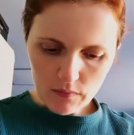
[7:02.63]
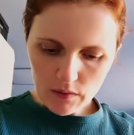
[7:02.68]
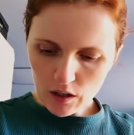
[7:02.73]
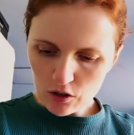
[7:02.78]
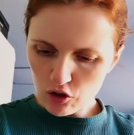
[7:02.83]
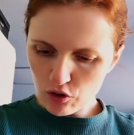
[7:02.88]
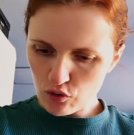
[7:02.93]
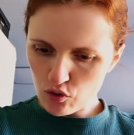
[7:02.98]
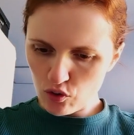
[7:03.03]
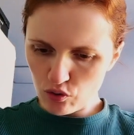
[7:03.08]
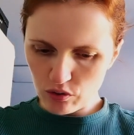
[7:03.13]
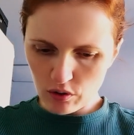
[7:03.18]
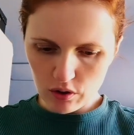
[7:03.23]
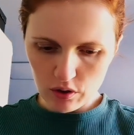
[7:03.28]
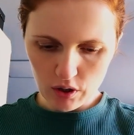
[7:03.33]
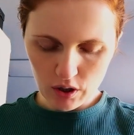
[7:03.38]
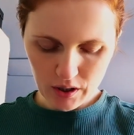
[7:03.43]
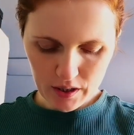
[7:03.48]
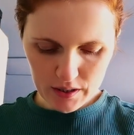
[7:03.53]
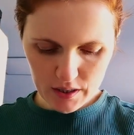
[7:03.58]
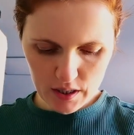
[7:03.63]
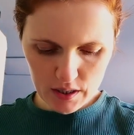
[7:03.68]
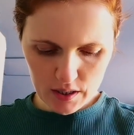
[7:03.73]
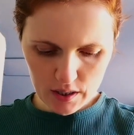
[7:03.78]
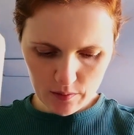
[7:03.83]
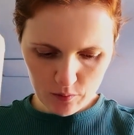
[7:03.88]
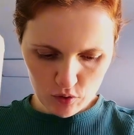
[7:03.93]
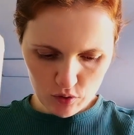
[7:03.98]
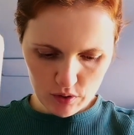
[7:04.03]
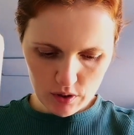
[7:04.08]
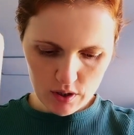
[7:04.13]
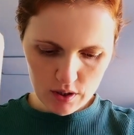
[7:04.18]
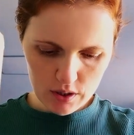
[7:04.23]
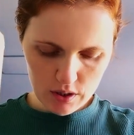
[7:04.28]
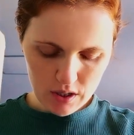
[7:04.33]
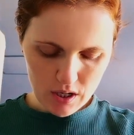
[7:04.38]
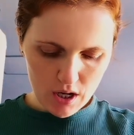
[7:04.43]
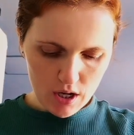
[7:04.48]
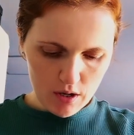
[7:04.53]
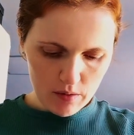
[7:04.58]
Девчонки не хотят со мной
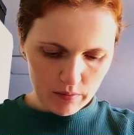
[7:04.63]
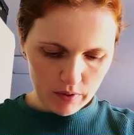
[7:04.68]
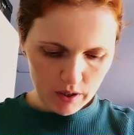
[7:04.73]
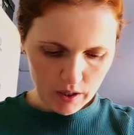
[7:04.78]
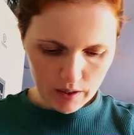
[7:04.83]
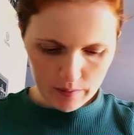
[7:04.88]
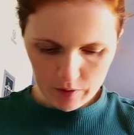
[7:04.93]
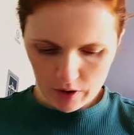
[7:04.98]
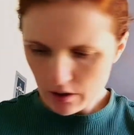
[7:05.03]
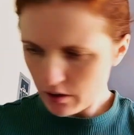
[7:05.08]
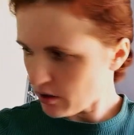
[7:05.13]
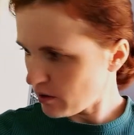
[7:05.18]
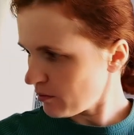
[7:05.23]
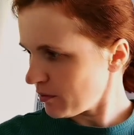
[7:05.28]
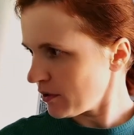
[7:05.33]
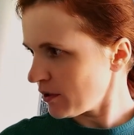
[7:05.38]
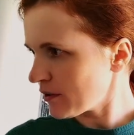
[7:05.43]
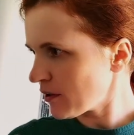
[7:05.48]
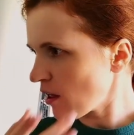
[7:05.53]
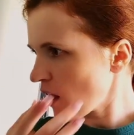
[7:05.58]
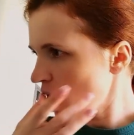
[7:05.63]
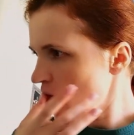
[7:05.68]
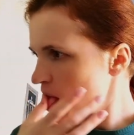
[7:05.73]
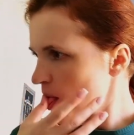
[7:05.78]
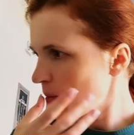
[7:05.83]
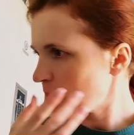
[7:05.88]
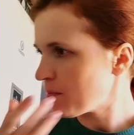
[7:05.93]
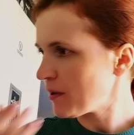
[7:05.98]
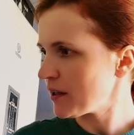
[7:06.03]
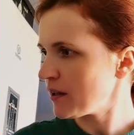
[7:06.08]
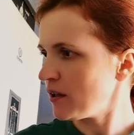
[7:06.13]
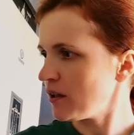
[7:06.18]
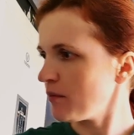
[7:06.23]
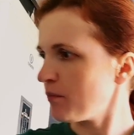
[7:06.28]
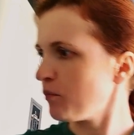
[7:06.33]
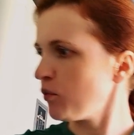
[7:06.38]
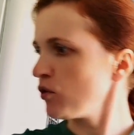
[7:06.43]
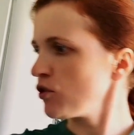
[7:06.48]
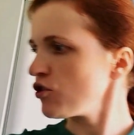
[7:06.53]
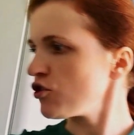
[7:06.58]
есть. Пока меня не было, они поели
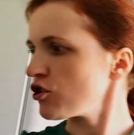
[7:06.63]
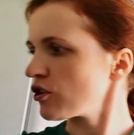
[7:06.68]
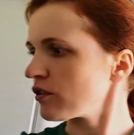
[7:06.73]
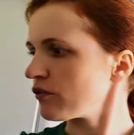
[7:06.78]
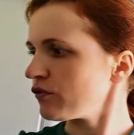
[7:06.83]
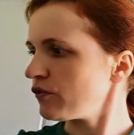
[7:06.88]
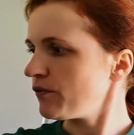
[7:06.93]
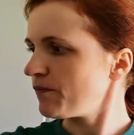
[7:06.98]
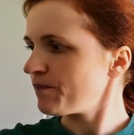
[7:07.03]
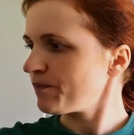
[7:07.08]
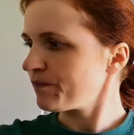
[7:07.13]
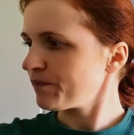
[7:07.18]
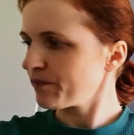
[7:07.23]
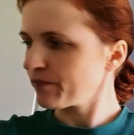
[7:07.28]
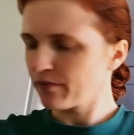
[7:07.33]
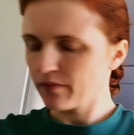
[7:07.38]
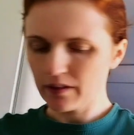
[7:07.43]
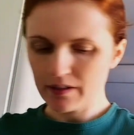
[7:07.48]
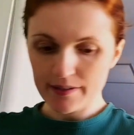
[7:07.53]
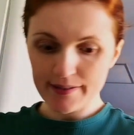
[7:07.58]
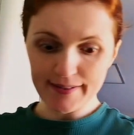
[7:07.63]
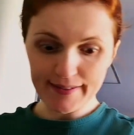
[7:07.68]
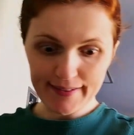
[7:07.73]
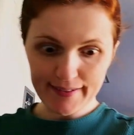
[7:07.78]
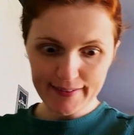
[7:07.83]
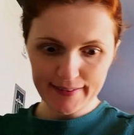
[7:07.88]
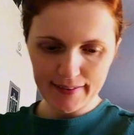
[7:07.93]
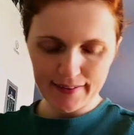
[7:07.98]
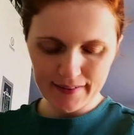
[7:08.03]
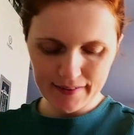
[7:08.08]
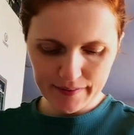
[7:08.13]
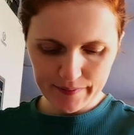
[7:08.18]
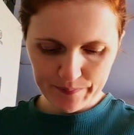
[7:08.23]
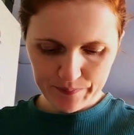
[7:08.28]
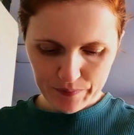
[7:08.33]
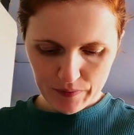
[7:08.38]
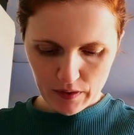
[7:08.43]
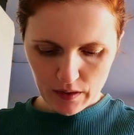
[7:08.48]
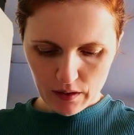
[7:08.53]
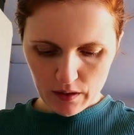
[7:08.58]
пончиков сладких. А
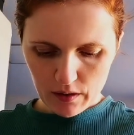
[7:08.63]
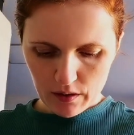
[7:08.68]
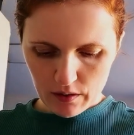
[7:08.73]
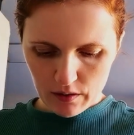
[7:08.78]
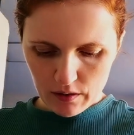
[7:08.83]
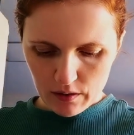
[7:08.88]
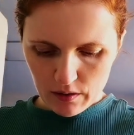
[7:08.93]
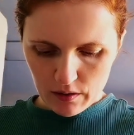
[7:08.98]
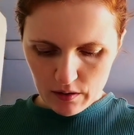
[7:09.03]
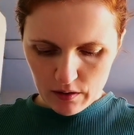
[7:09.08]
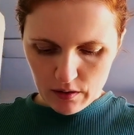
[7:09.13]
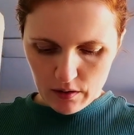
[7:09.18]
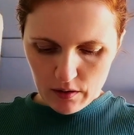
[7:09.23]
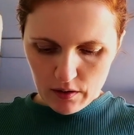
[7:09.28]
еще угорают.